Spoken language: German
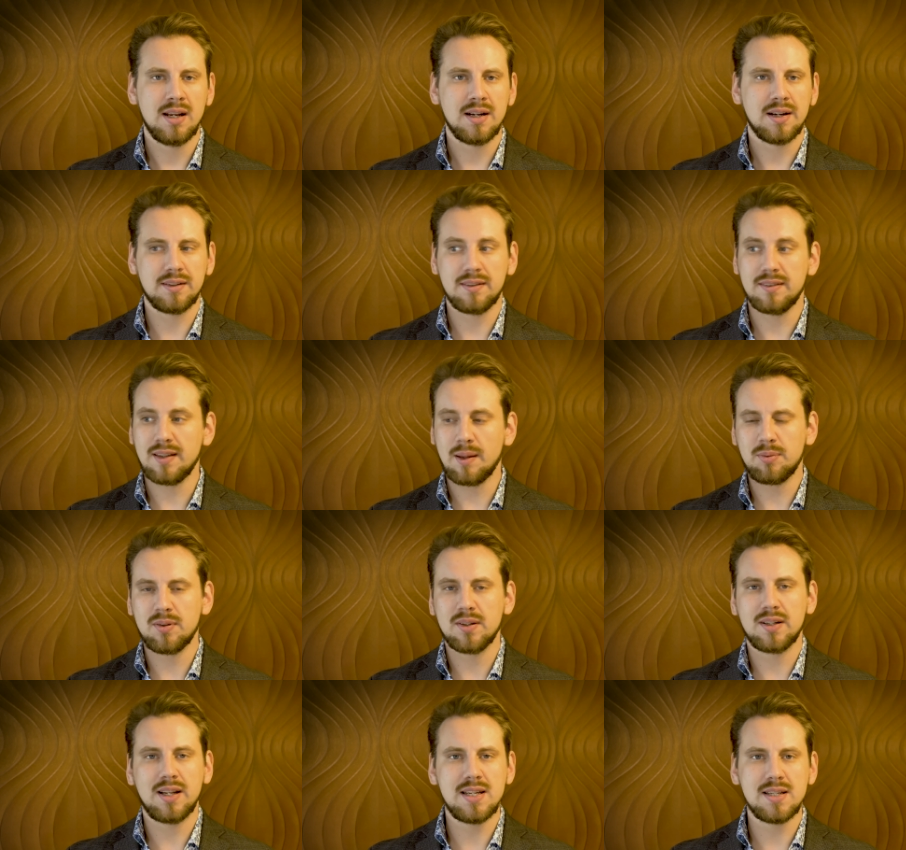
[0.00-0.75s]
Das ist
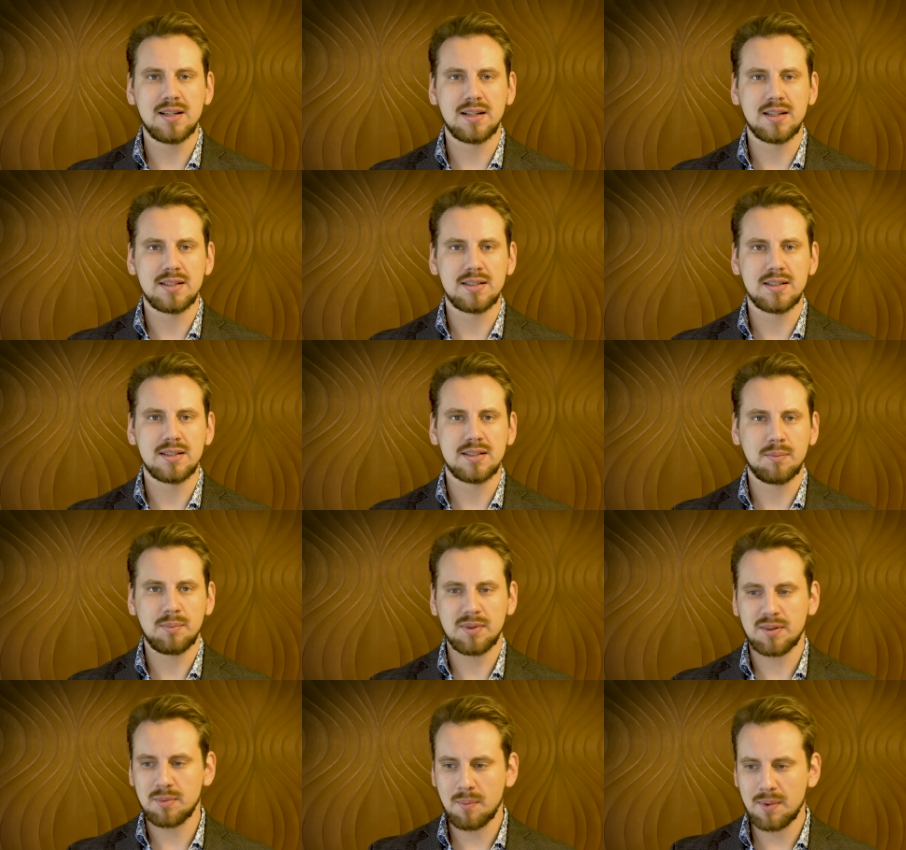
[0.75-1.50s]
absolut lächerlich. Ich
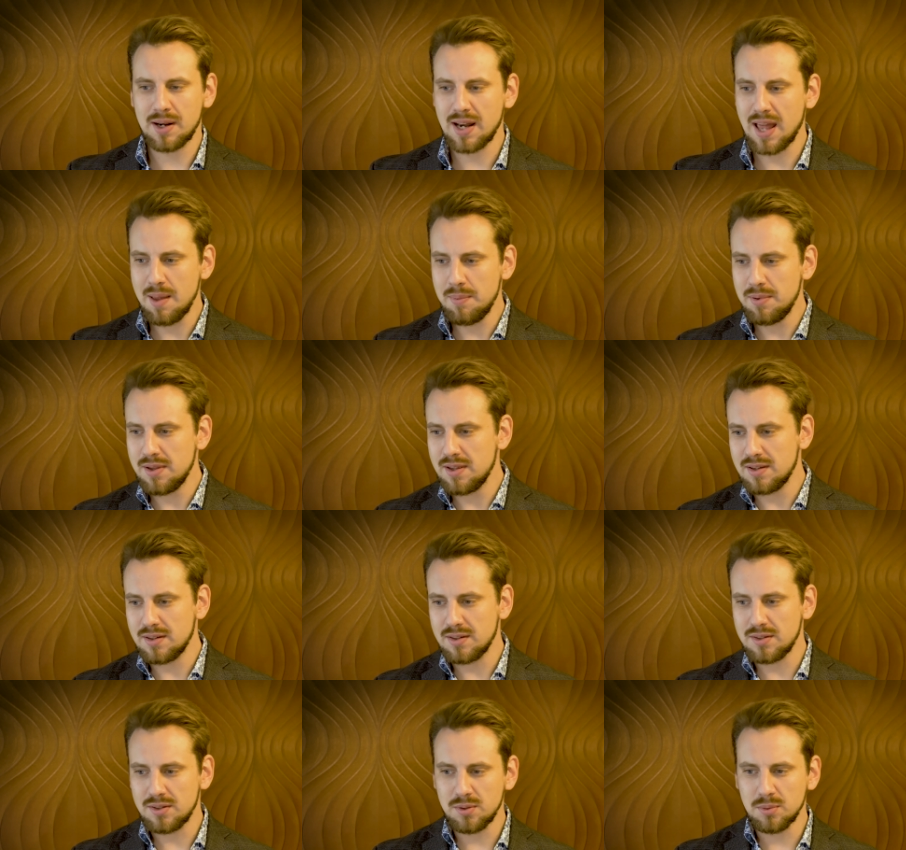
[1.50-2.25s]
habe jetzt mal meine
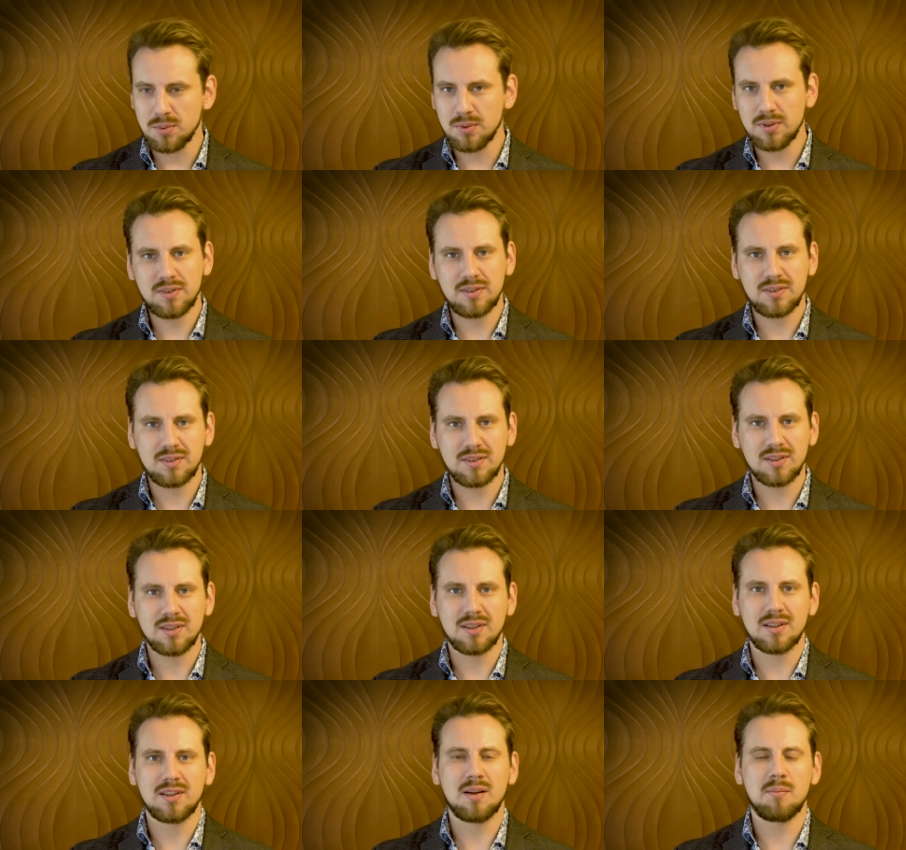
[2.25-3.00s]
Apple News
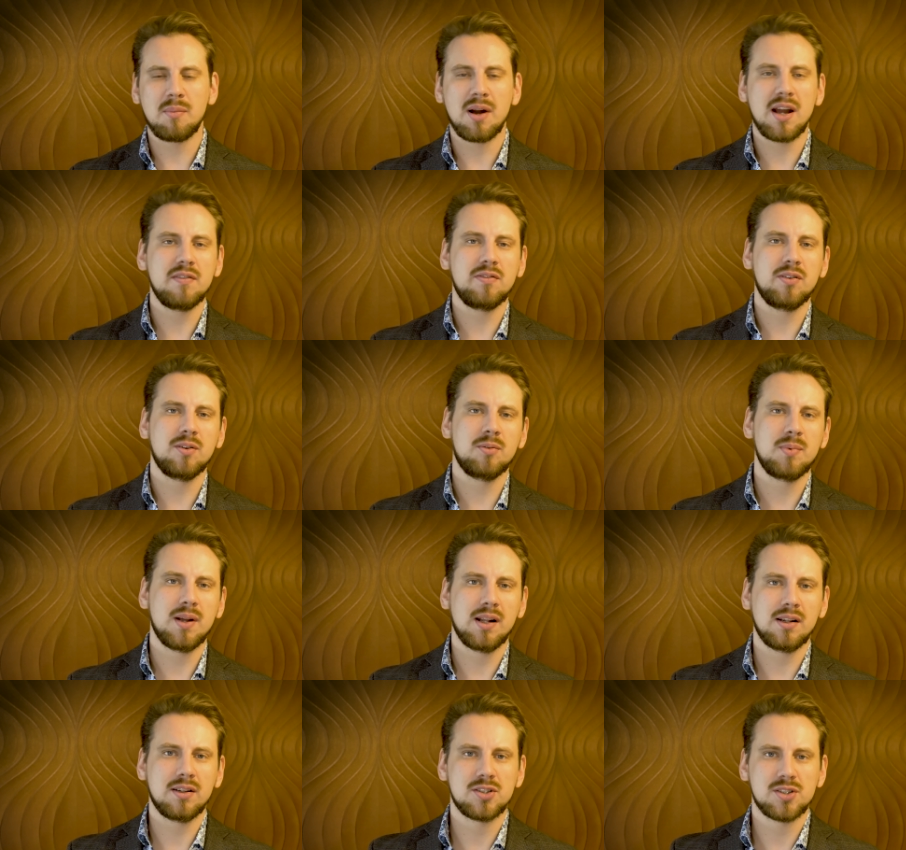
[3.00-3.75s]
äh, am iPhone
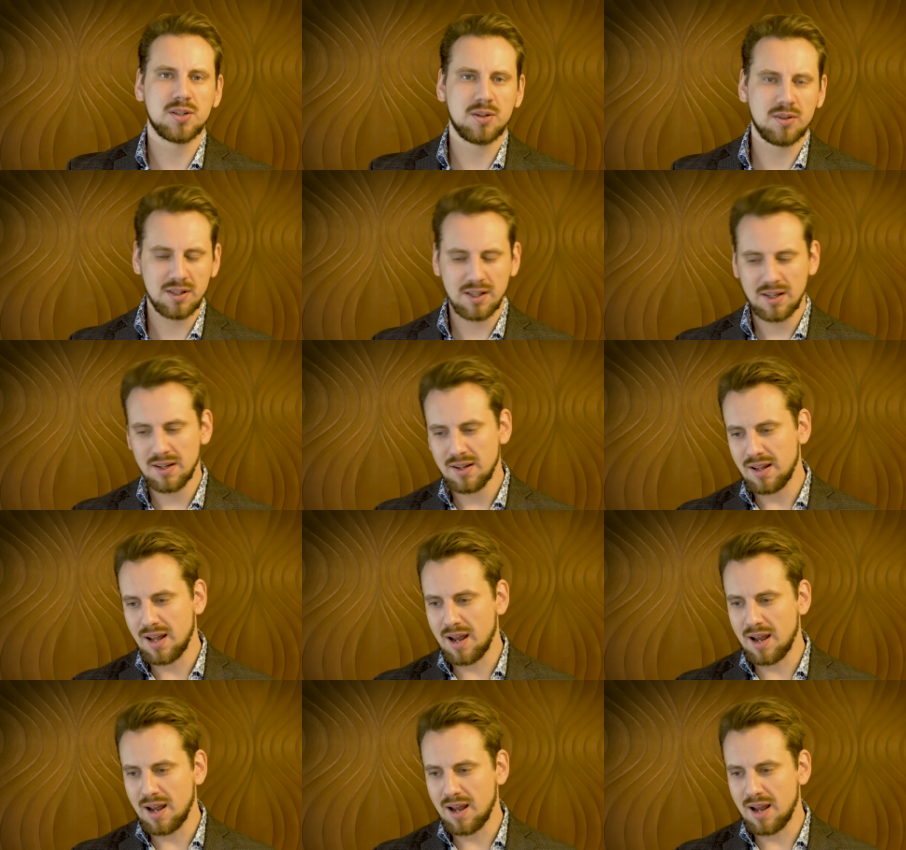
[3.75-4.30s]
mir angeschaut,